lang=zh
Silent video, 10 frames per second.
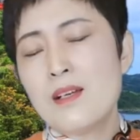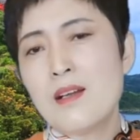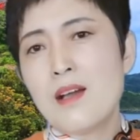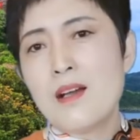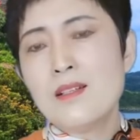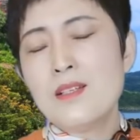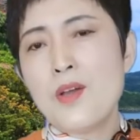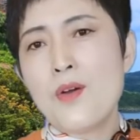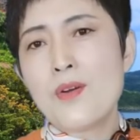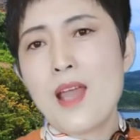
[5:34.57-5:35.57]
可能
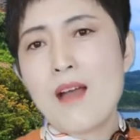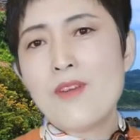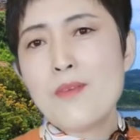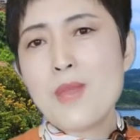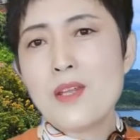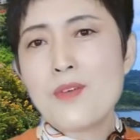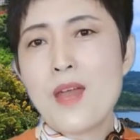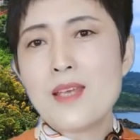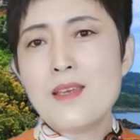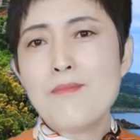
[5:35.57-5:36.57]
有两方面的
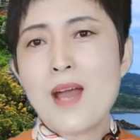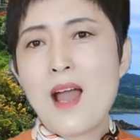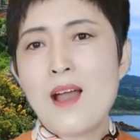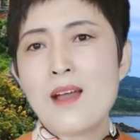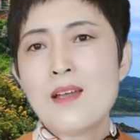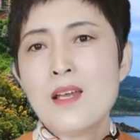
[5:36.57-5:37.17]
原因吧。